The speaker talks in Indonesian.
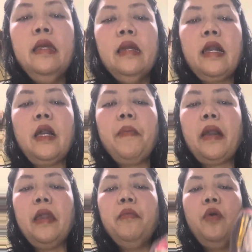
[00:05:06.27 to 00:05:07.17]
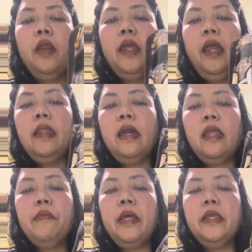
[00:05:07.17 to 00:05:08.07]
kakak pakai boleh anak
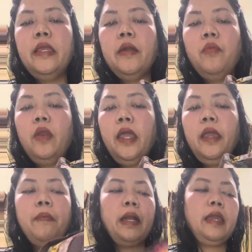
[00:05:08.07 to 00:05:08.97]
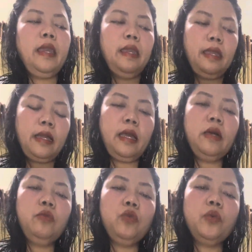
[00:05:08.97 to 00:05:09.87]
remajanya boleh pakai ya
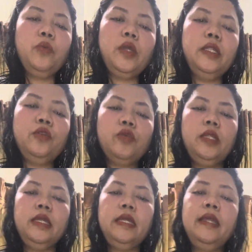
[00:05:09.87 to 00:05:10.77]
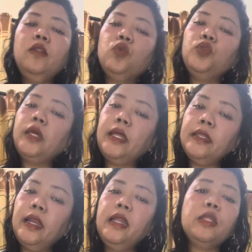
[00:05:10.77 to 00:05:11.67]
kak untuk mungkin untuk giling-giling untuk
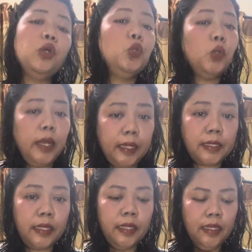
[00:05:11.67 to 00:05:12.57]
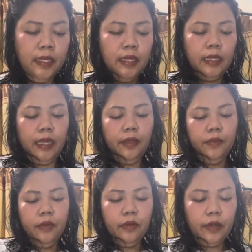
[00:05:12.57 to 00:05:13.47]
jalan-jalan atau untuk les ya
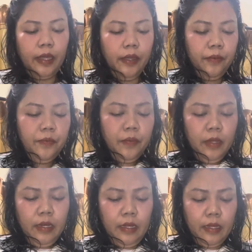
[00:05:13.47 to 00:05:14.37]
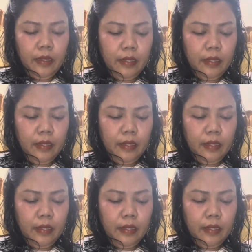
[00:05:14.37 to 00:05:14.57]
oke nih